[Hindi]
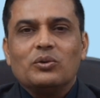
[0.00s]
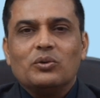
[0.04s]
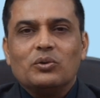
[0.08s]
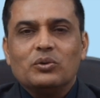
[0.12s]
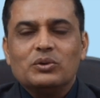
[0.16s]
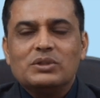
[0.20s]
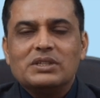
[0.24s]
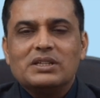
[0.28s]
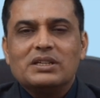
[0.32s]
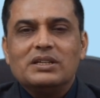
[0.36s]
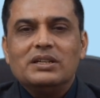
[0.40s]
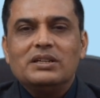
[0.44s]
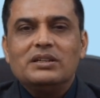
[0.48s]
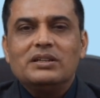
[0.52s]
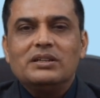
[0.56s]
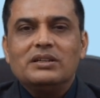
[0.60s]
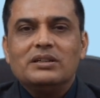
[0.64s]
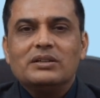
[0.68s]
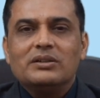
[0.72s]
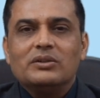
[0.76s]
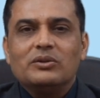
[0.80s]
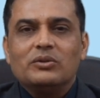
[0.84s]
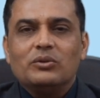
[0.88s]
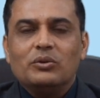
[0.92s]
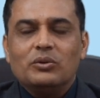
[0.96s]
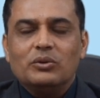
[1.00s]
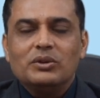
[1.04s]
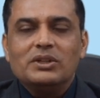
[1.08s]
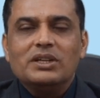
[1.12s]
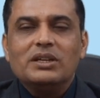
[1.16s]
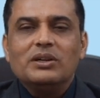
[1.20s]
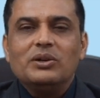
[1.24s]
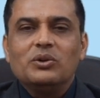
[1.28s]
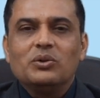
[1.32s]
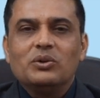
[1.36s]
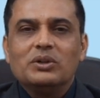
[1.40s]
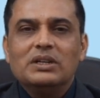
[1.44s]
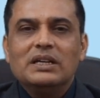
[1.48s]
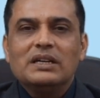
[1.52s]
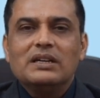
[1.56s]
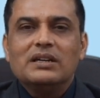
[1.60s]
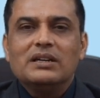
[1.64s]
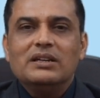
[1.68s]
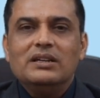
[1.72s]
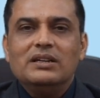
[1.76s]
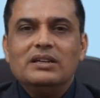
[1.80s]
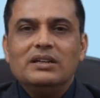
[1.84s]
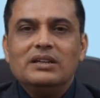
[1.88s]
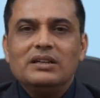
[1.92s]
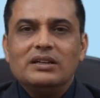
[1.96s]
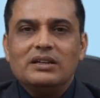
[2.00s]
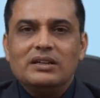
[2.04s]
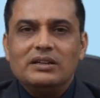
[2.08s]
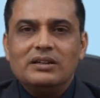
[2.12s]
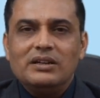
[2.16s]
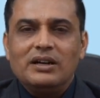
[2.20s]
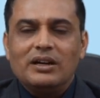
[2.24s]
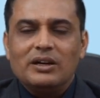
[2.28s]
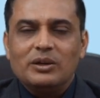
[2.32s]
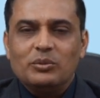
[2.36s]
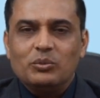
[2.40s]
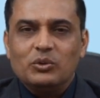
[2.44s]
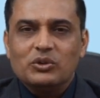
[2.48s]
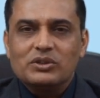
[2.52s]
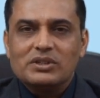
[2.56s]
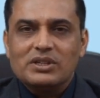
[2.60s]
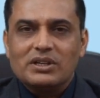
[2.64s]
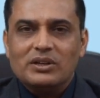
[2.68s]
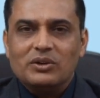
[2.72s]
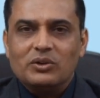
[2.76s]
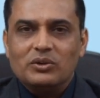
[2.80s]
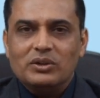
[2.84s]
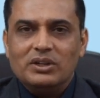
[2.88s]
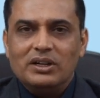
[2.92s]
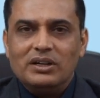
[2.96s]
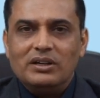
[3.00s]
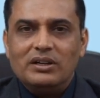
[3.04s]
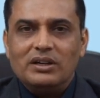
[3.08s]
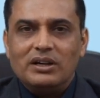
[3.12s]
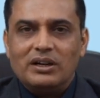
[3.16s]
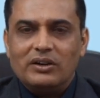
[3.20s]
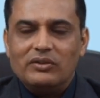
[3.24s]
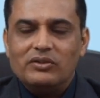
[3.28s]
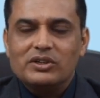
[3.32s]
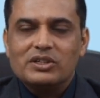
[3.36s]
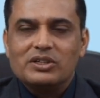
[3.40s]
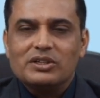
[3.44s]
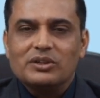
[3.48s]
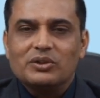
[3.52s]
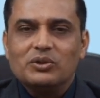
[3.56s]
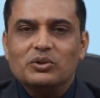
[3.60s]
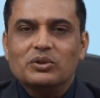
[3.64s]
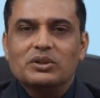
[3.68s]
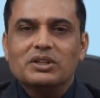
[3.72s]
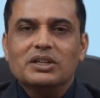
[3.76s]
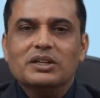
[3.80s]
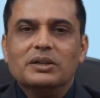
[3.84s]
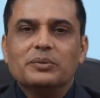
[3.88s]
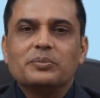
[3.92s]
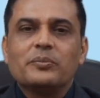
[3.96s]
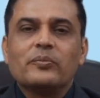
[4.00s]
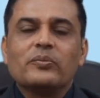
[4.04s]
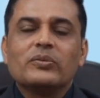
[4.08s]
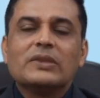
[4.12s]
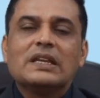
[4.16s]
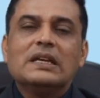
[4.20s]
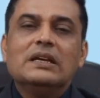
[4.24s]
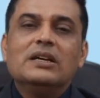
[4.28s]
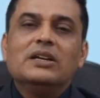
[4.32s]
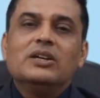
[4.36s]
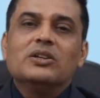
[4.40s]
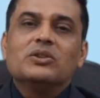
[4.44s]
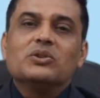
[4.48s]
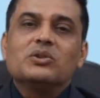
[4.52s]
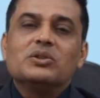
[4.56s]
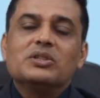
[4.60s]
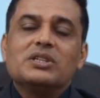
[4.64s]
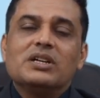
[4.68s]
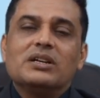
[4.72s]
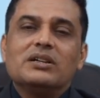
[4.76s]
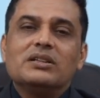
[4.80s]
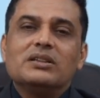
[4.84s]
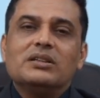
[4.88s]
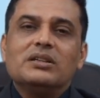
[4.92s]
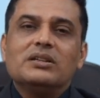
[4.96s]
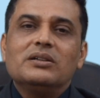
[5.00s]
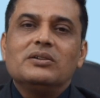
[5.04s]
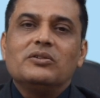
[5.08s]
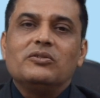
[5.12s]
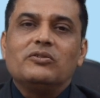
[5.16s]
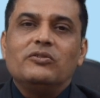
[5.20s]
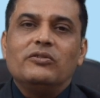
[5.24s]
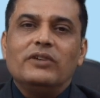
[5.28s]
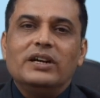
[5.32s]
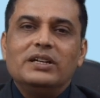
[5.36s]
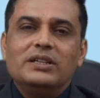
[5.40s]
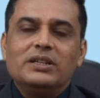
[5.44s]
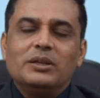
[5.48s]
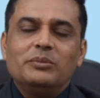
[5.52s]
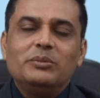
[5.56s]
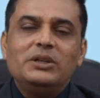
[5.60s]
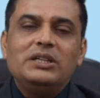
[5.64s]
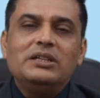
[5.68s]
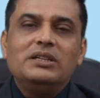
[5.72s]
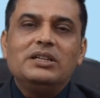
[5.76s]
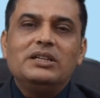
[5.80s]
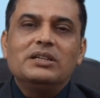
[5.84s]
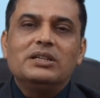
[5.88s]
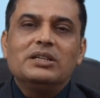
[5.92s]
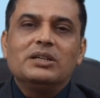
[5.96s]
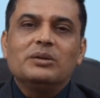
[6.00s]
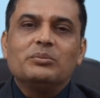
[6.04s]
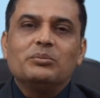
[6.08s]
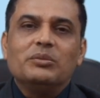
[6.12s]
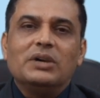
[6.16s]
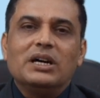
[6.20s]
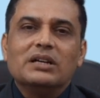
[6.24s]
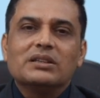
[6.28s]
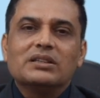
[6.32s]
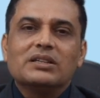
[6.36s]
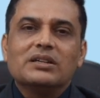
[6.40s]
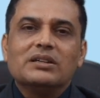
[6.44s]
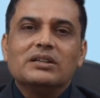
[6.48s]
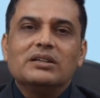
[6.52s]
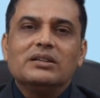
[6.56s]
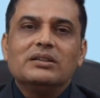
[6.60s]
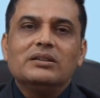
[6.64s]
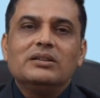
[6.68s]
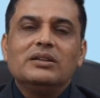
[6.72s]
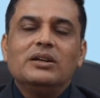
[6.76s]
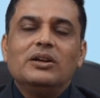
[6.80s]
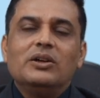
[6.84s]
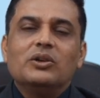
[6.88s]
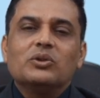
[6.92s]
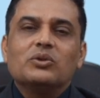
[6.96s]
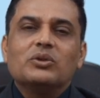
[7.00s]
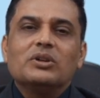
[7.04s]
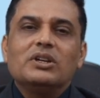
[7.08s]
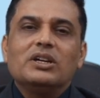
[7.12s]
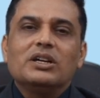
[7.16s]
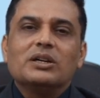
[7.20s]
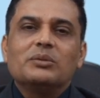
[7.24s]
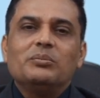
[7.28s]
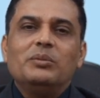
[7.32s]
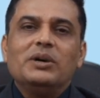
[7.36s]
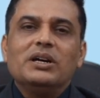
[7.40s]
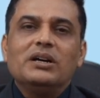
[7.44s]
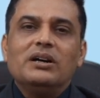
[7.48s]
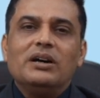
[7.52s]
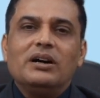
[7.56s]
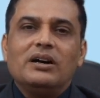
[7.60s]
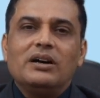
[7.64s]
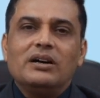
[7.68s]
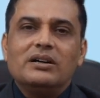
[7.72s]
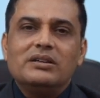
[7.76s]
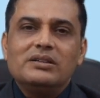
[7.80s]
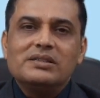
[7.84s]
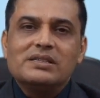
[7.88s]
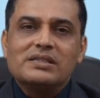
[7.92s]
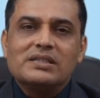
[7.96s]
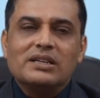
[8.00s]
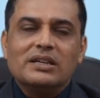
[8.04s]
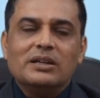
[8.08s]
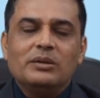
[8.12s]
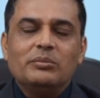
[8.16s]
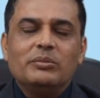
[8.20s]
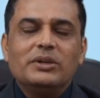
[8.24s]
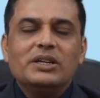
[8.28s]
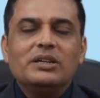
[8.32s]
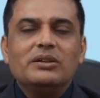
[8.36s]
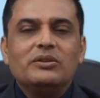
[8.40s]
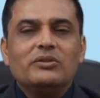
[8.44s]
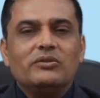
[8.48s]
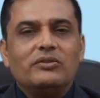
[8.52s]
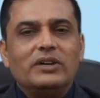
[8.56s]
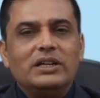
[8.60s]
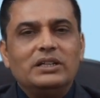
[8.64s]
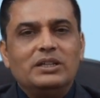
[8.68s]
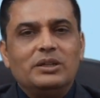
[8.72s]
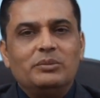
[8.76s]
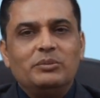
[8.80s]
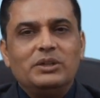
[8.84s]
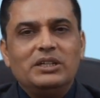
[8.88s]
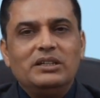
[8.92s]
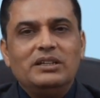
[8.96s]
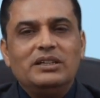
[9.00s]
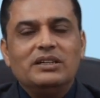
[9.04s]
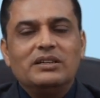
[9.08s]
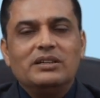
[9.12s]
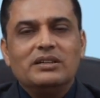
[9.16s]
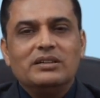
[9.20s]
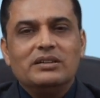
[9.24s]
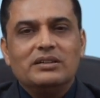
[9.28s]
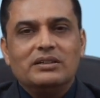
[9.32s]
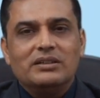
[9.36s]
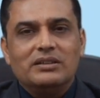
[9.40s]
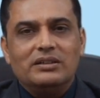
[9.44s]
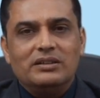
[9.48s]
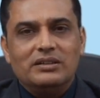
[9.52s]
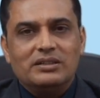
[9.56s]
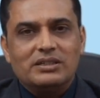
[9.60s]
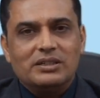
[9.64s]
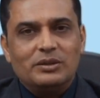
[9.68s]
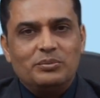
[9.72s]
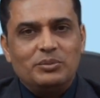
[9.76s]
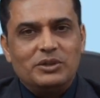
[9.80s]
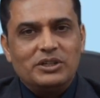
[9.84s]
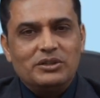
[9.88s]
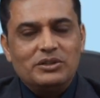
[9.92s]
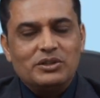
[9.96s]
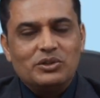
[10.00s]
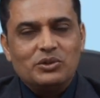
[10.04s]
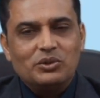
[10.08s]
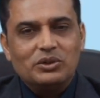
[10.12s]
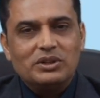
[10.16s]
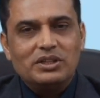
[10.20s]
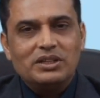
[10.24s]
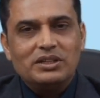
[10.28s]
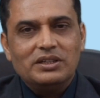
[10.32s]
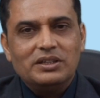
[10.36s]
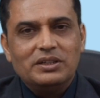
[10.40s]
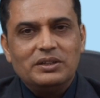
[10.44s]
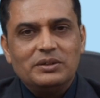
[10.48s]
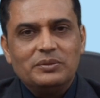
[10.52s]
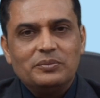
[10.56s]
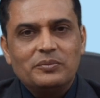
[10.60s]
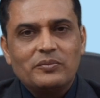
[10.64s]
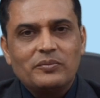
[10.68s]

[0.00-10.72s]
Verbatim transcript: उसके उनके होने के लिए इन हार्मोन्स का होना आवश्यक होता है तो जहाँ तक वाइटामिन डी की हम बात करें तो लगभग हर सेल में वाइटामिन डी के रिसेप्टर्स होते हैं